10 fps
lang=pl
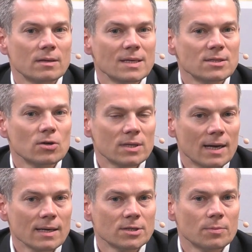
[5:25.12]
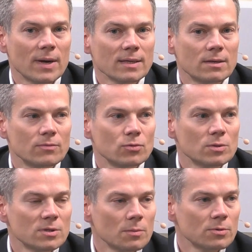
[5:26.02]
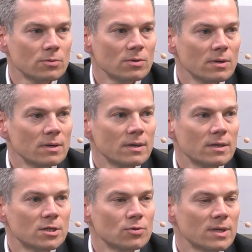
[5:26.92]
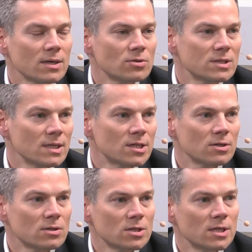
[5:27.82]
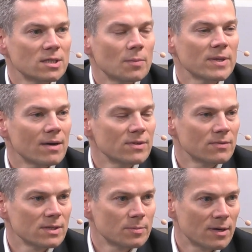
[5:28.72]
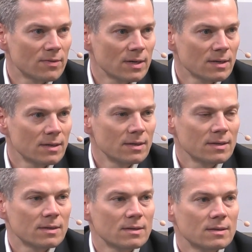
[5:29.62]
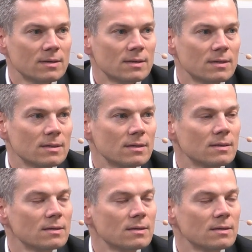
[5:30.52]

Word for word: jest trochę tak, że banki w dużym stopniu liczyły na korzystniejsze rozstrzygnięcia prawne w tych sprawach. E. Liczyły,